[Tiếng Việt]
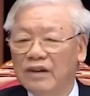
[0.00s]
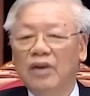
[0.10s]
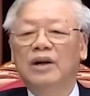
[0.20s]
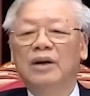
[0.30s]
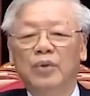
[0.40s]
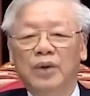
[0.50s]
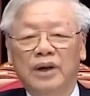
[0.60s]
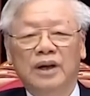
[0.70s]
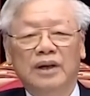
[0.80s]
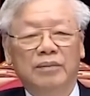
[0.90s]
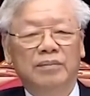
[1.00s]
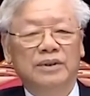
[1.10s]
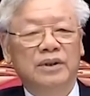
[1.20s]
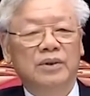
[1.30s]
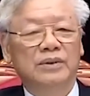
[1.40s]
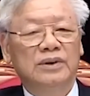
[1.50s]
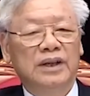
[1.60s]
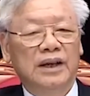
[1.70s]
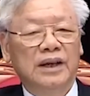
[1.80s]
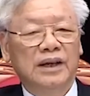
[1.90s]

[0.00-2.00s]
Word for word: và vào cấp ủy các cấp ở dưới cũng như